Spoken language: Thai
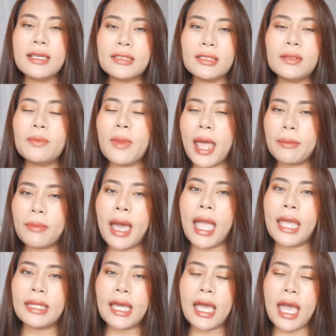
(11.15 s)
ซึ่งแบรนด์ไม้
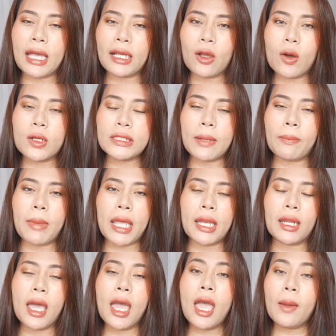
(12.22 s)
นะคะก็จะเป็น
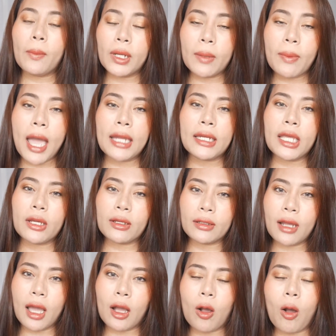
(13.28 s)
ผลิตภัณฑ์ในเครื
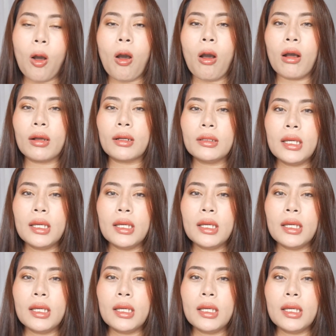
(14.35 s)
อของ